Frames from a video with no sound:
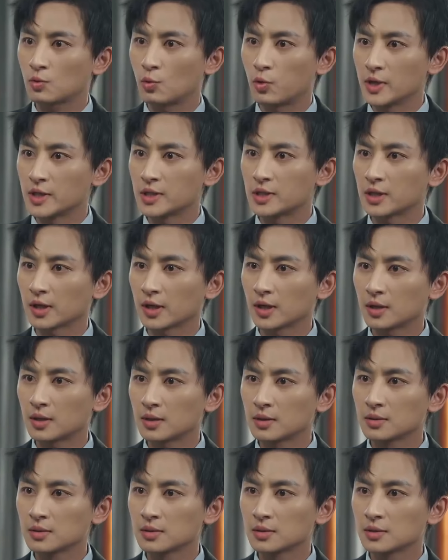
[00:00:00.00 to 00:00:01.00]
我跪下，
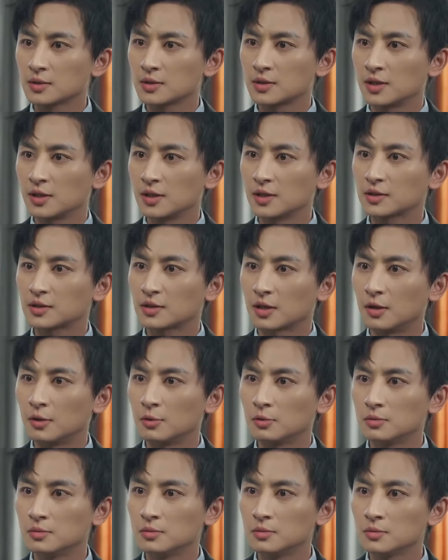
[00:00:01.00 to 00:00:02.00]
磕
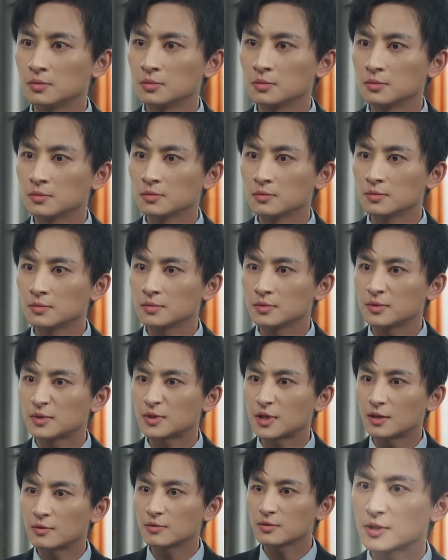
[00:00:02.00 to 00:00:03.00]
头。
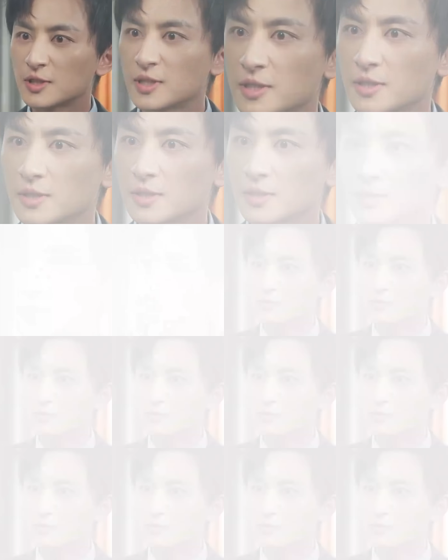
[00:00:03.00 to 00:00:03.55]
道歉。